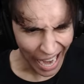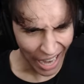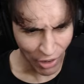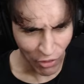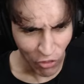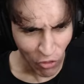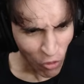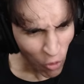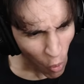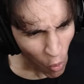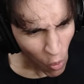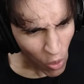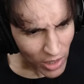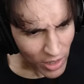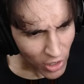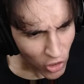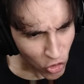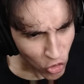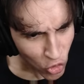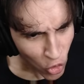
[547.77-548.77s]
a
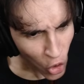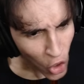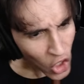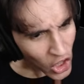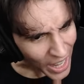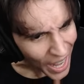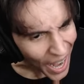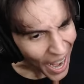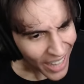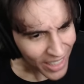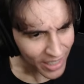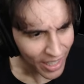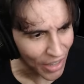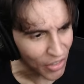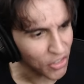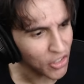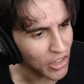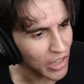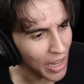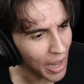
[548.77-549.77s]
fuga desnorteada
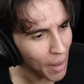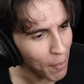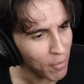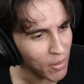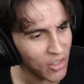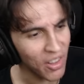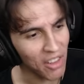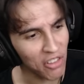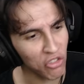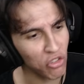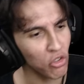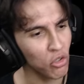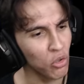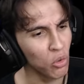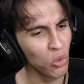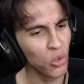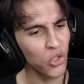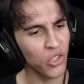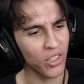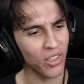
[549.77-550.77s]
das lebres
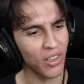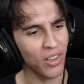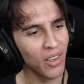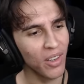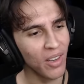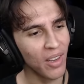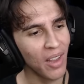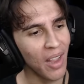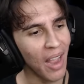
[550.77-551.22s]
assusta.